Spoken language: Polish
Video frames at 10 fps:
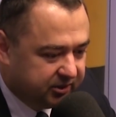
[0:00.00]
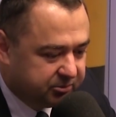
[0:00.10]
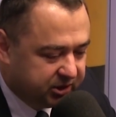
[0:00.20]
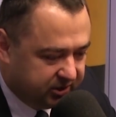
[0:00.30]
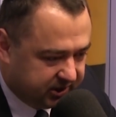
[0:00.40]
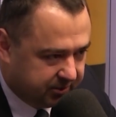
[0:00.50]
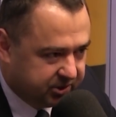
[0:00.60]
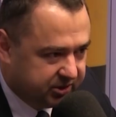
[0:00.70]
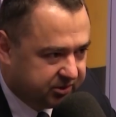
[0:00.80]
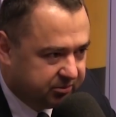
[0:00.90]

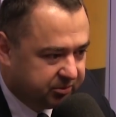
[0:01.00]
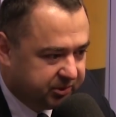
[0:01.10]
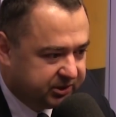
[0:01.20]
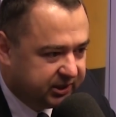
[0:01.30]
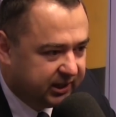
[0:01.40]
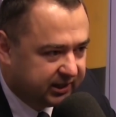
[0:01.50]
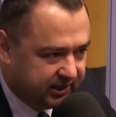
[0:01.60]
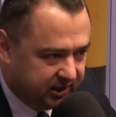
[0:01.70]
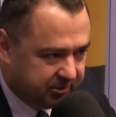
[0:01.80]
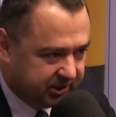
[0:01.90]
przyglądamy się w tym momencie,
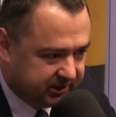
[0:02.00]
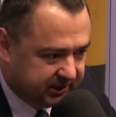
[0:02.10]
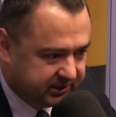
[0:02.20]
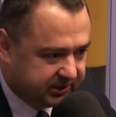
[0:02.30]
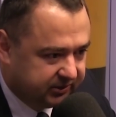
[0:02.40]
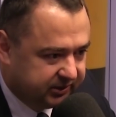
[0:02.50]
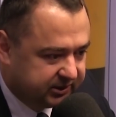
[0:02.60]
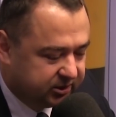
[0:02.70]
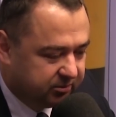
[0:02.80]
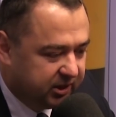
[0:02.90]
jakie elementy tej
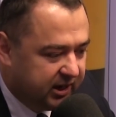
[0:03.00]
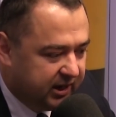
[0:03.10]
strony są,